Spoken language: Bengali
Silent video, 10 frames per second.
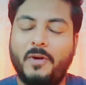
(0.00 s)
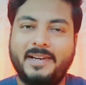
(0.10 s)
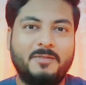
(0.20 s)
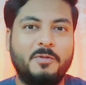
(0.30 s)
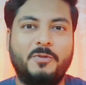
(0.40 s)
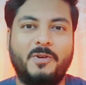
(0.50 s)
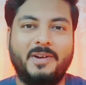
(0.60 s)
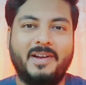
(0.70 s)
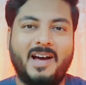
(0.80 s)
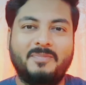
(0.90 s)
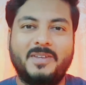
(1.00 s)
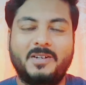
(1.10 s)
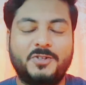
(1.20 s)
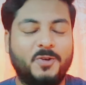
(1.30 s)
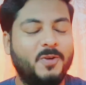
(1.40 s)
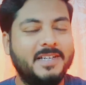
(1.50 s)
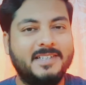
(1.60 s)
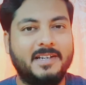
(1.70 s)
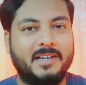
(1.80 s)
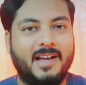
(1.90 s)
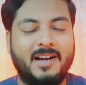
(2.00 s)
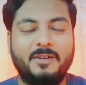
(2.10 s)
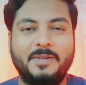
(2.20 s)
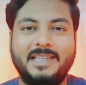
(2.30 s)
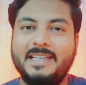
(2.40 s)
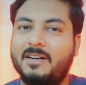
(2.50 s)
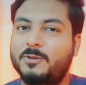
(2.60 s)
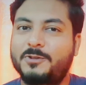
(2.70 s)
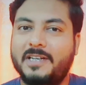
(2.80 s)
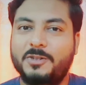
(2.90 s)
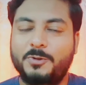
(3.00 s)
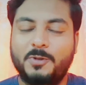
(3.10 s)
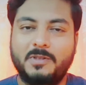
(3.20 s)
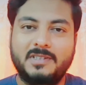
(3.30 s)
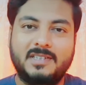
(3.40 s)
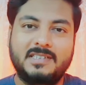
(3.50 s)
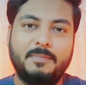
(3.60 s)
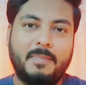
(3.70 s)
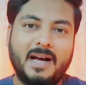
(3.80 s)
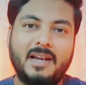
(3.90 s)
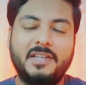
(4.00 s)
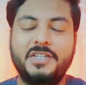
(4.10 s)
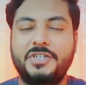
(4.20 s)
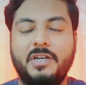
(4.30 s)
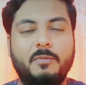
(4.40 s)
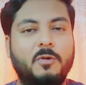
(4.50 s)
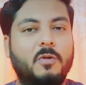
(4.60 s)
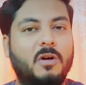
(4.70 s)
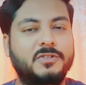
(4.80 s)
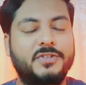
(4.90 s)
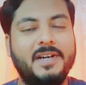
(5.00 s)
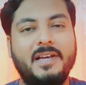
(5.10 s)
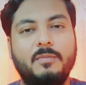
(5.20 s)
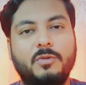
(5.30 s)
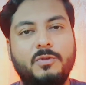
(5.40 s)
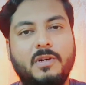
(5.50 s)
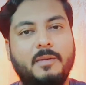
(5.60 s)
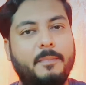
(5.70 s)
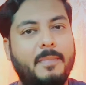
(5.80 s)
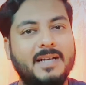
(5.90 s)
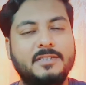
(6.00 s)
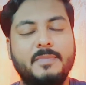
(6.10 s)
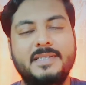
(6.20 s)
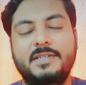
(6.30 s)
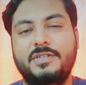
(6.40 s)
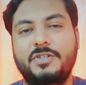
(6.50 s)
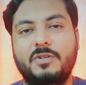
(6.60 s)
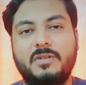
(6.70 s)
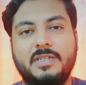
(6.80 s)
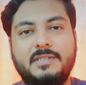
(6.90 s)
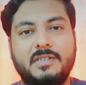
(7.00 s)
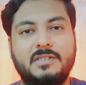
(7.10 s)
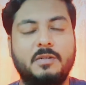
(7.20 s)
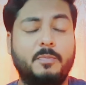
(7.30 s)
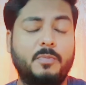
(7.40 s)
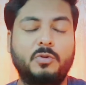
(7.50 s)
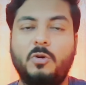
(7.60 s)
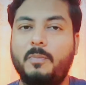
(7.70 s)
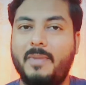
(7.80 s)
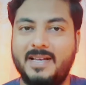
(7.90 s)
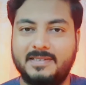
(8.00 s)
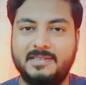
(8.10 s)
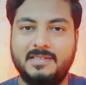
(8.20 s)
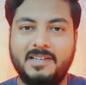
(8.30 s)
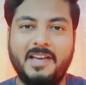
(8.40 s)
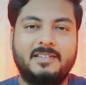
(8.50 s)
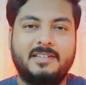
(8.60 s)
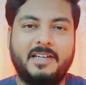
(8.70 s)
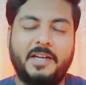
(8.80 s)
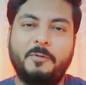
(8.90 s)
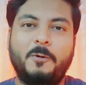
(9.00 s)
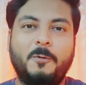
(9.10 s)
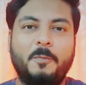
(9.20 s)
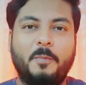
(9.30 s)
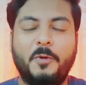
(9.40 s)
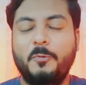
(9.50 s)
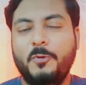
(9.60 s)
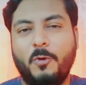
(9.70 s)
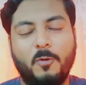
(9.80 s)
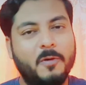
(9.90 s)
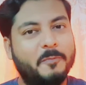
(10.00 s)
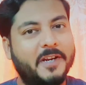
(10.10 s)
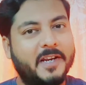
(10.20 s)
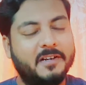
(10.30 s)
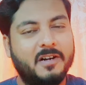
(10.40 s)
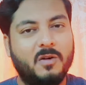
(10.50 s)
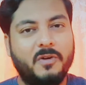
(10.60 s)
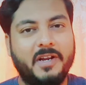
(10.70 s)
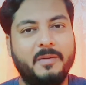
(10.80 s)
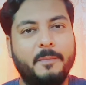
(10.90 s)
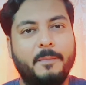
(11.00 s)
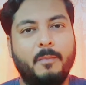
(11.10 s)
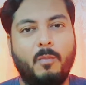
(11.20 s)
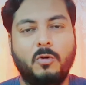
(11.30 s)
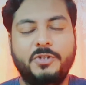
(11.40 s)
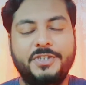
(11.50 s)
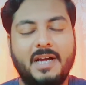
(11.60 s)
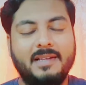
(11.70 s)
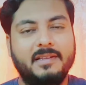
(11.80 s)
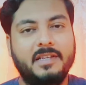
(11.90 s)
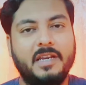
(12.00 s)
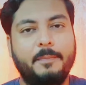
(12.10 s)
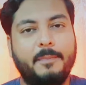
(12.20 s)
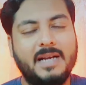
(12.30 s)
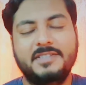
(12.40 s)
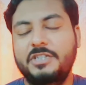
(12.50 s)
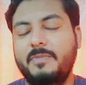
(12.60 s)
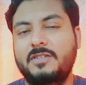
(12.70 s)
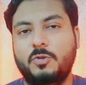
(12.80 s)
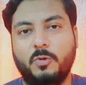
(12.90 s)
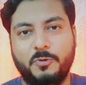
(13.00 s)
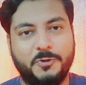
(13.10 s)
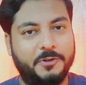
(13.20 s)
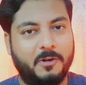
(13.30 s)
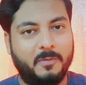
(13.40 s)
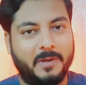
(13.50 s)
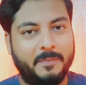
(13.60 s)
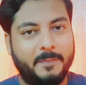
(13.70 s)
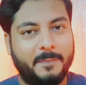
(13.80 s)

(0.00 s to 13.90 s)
ওয়েলকাম এভরিওয়ান আপনারা সকলেই জানেন আগামী তিন আগস্ট থেকে শুরু হতে যাচ্ছে বাংলাদেশ এবং অস্ট্রেলিয়ার মধ্যকার পাঁচ ম্যাচের টি টোয়েন্টি সিরিজের প্রথম ম্যাচ এবং মিরপুর হোম ক্রিকেট গ্রাউন্ডে মোট সাত দিনে পাঁচটি ম্যাচ অনুষ্ঠিত হবে